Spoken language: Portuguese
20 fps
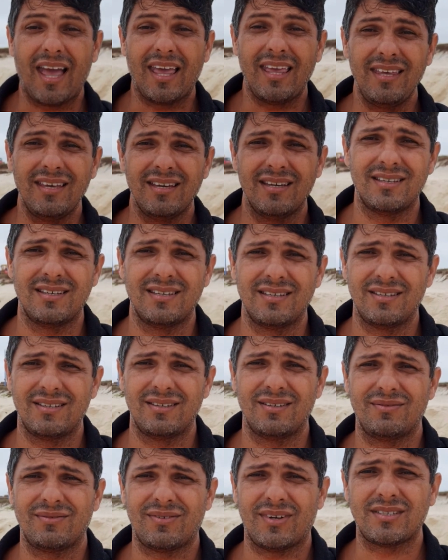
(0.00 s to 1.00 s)
Daí,
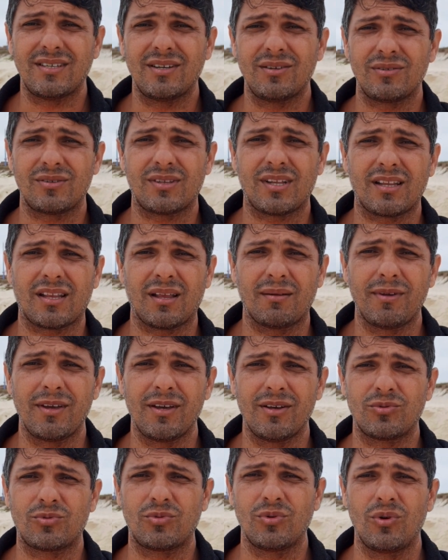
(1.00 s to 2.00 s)
fazendo o
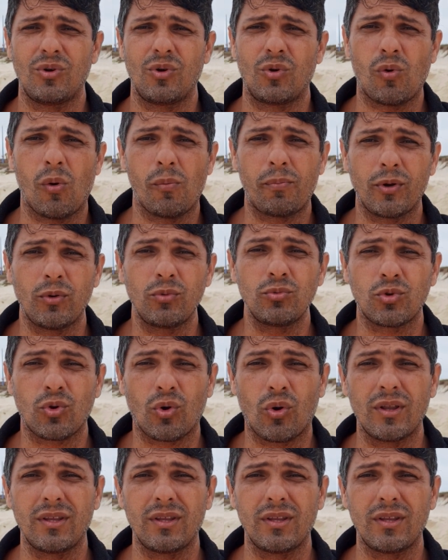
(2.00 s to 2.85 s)
tratamento, eu comprei um